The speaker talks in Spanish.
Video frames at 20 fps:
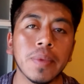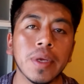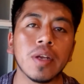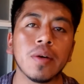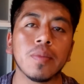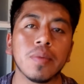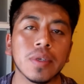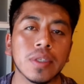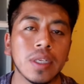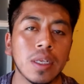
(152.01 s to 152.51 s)

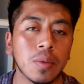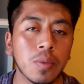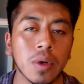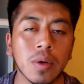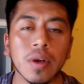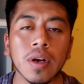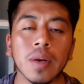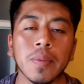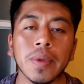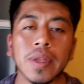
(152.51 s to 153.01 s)
Pero pues les
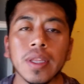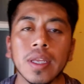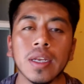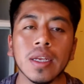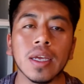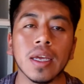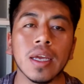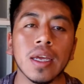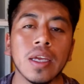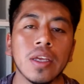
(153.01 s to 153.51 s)
vuelvo a
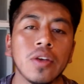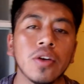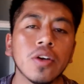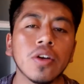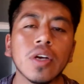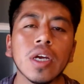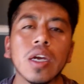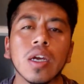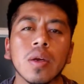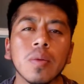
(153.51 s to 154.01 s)
repetir que yo
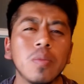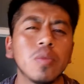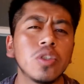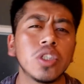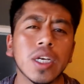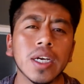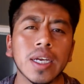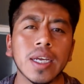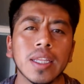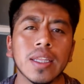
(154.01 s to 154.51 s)
creo que
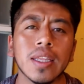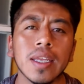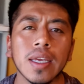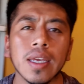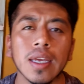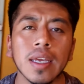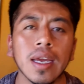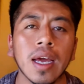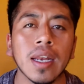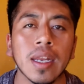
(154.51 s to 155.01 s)
mucha
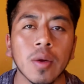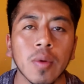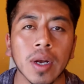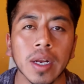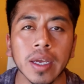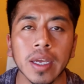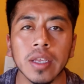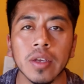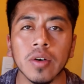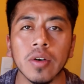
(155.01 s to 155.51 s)
gente, al
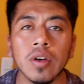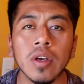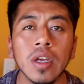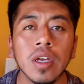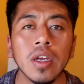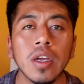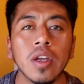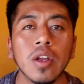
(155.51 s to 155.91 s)
igual que yo,